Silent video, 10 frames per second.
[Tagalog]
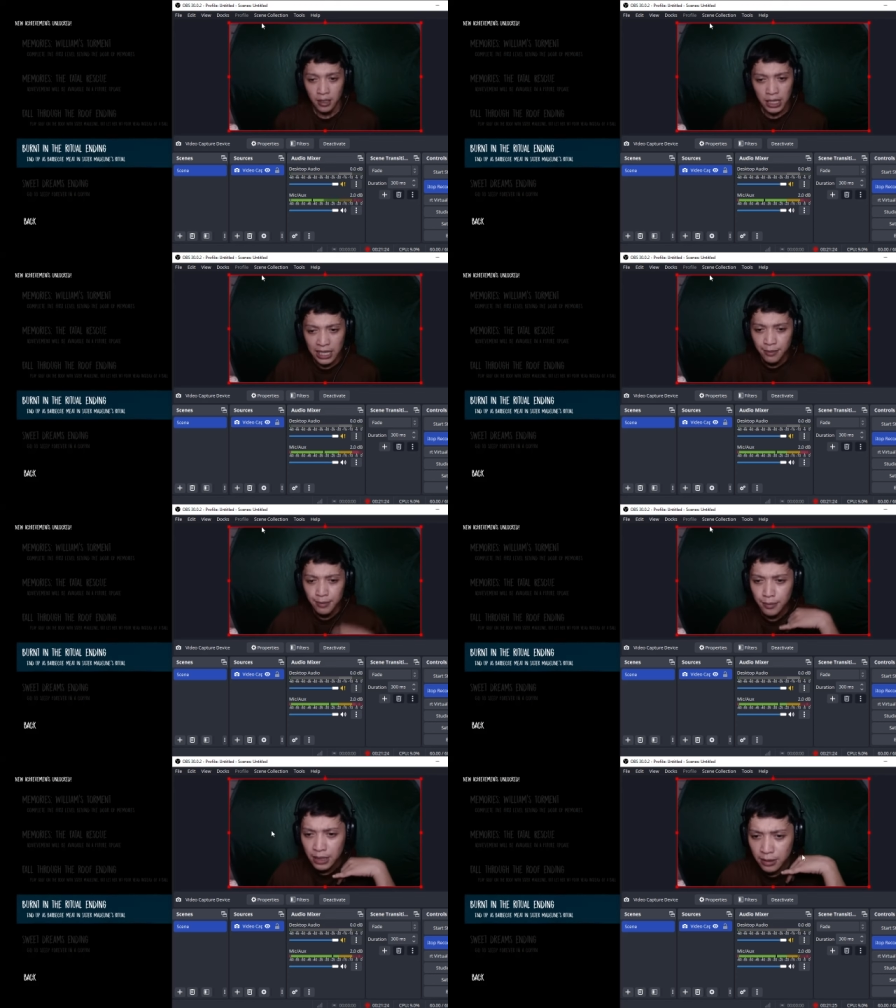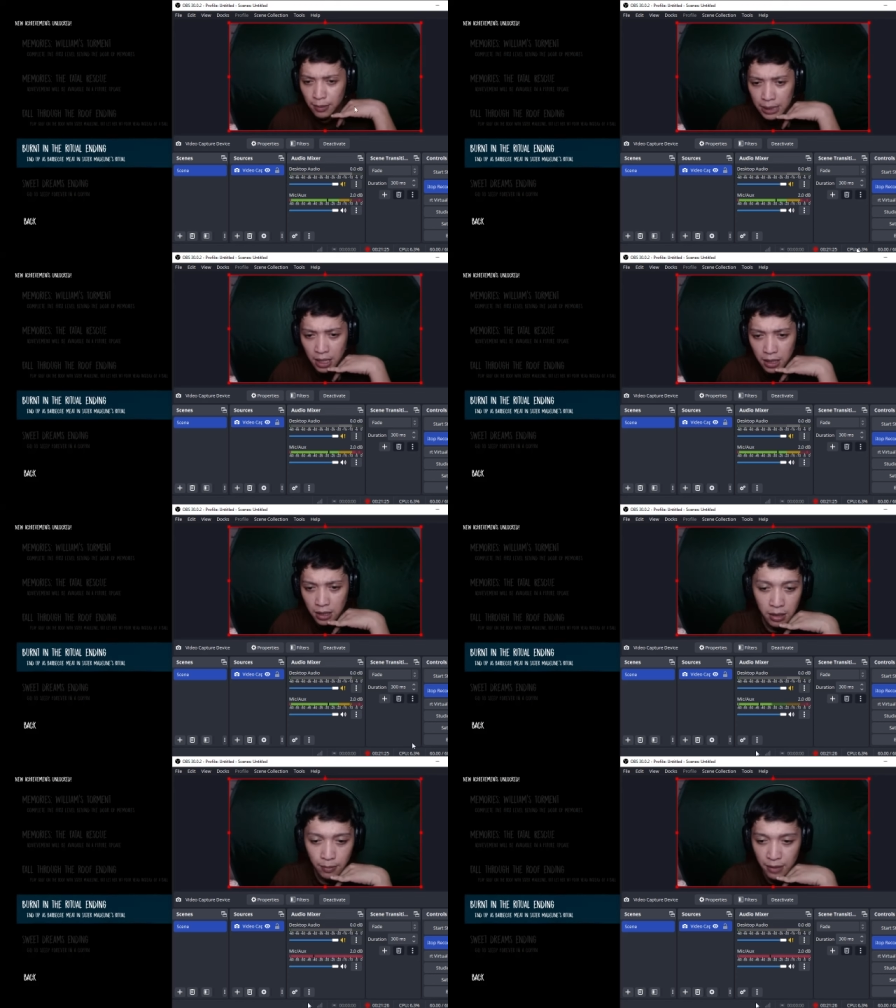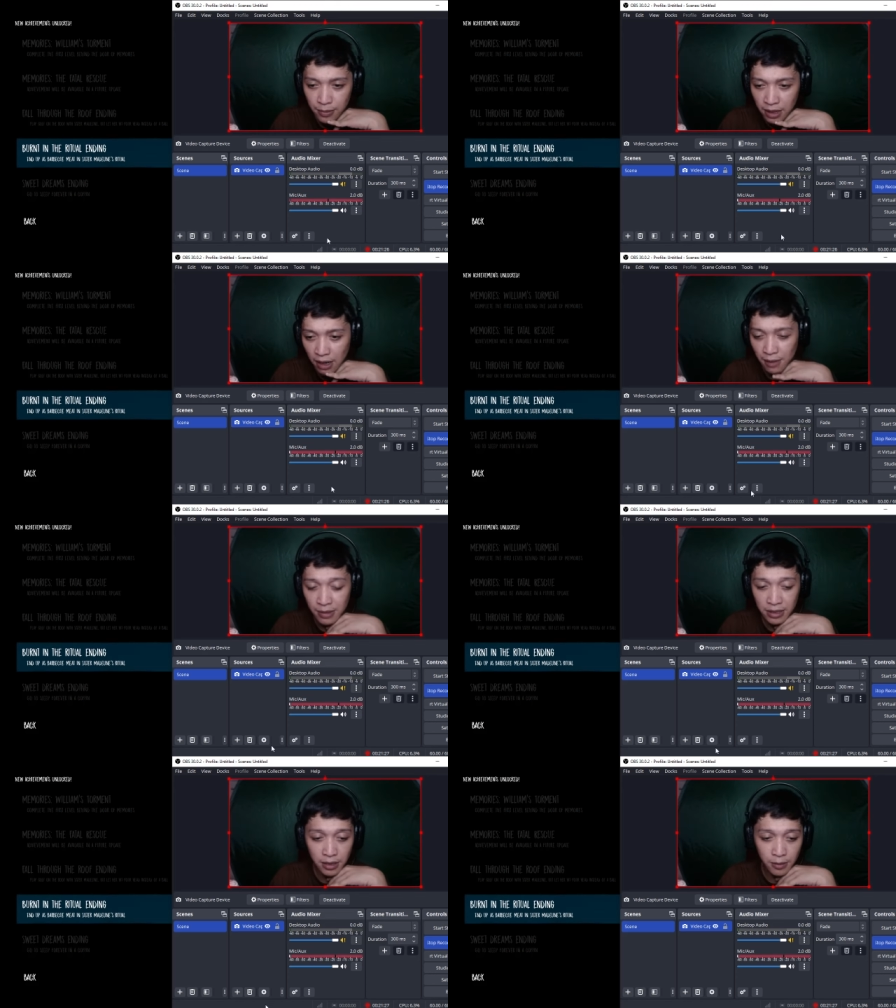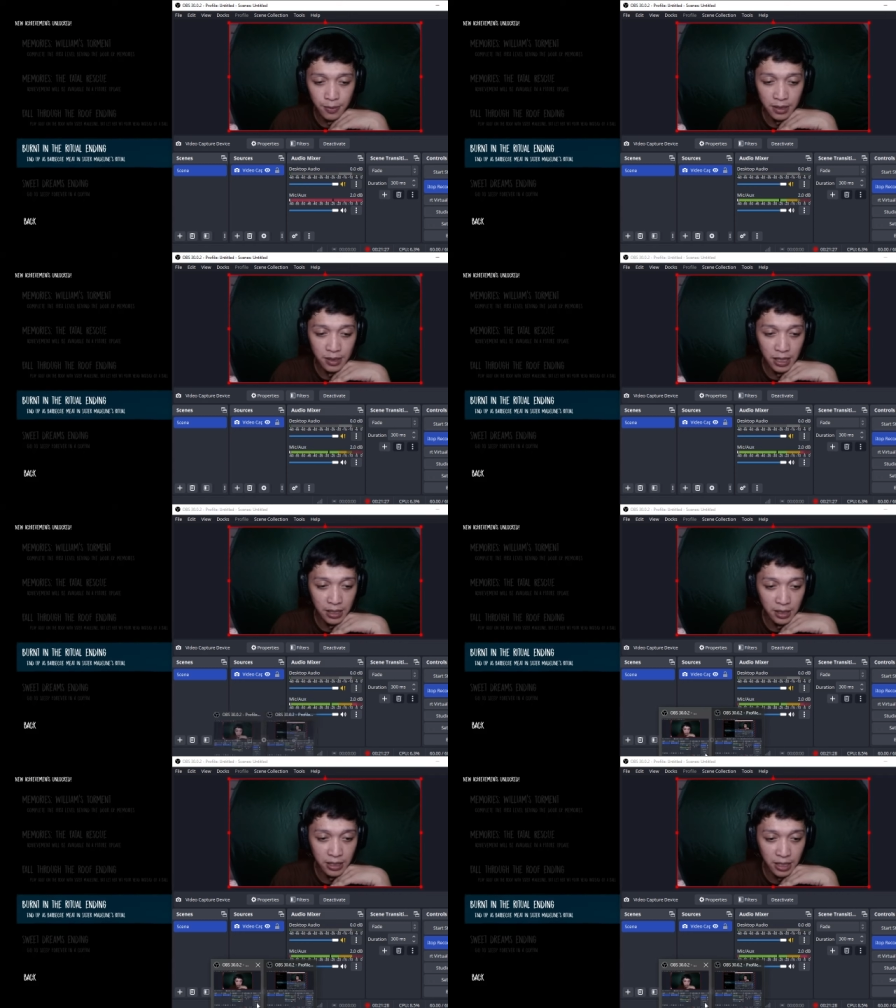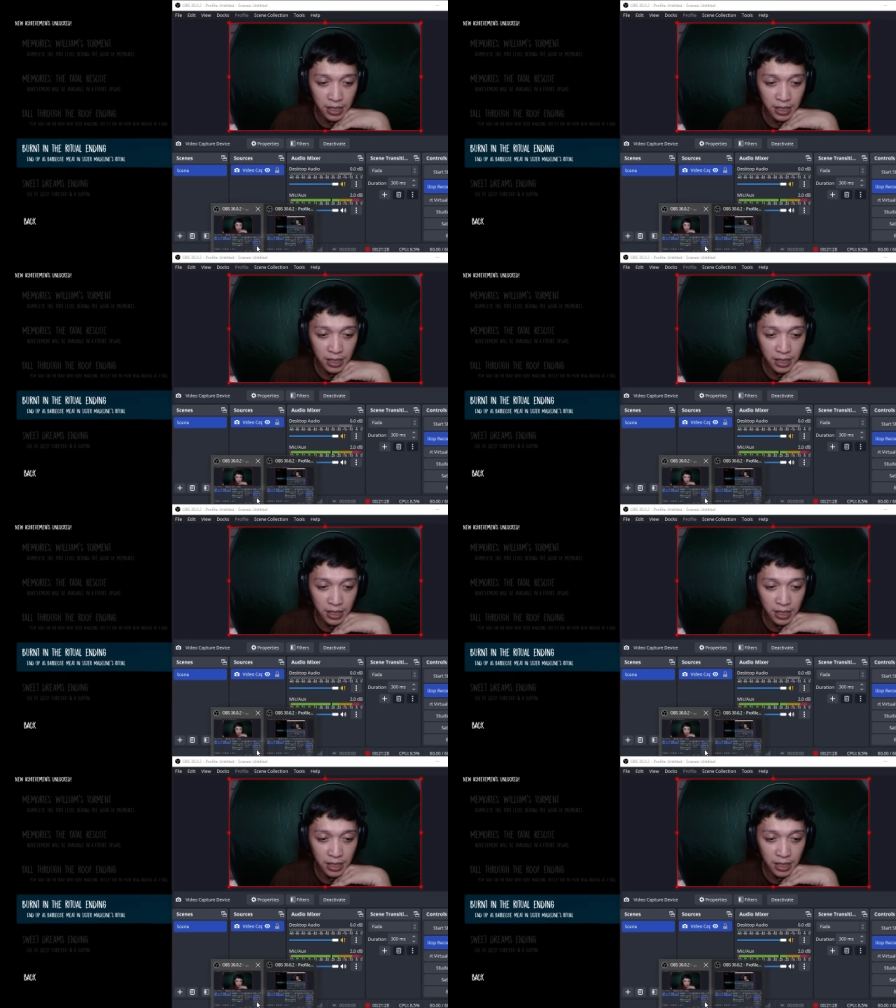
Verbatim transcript: Nakailang minute na pa tayo? Paano malalaman sa Ops Idols na